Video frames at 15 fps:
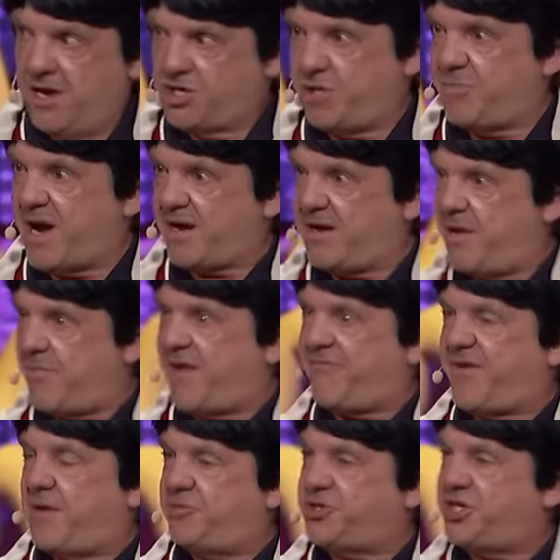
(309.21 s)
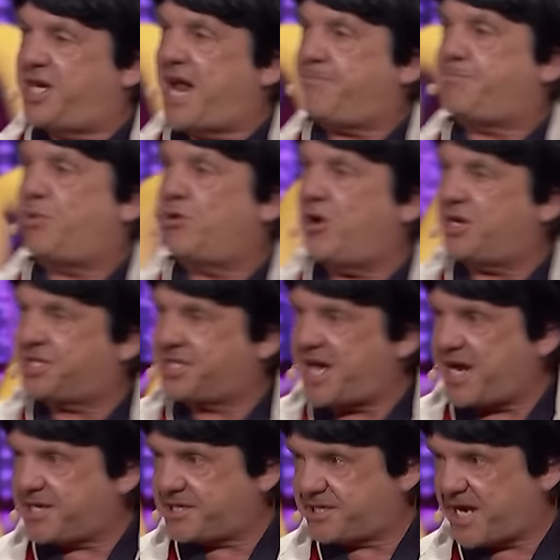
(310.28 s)
j'ai marié ma femme Ginette pour le
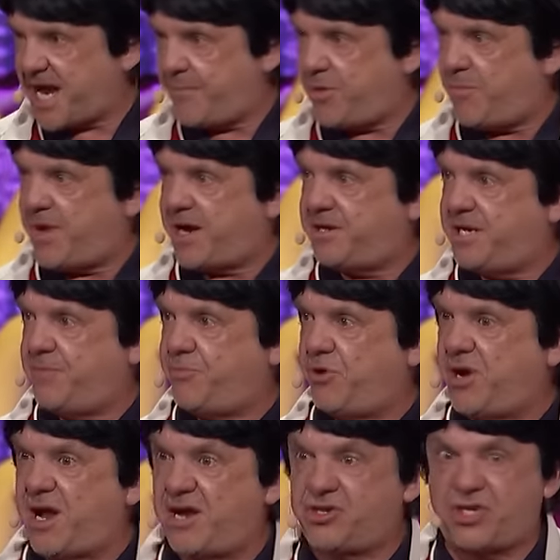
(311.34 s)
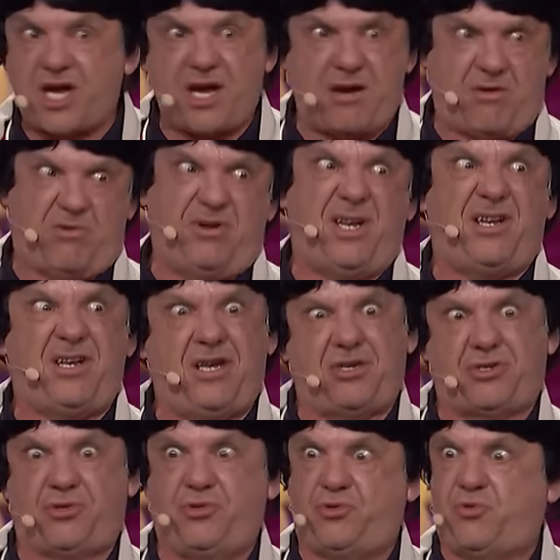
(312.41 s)
sexe, à me marier pour l'argent. On est
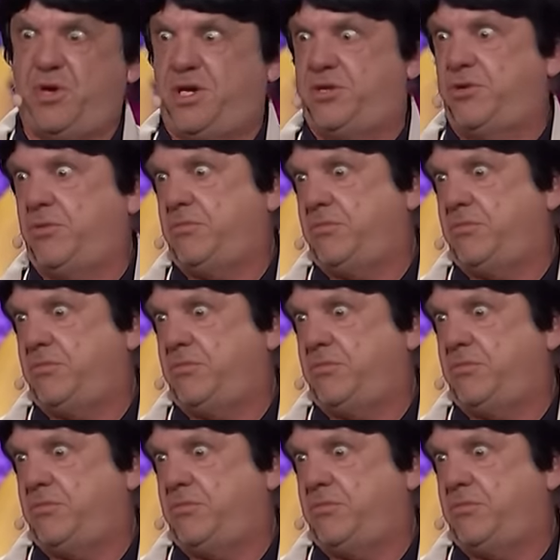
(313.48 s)
déçus tous les deux.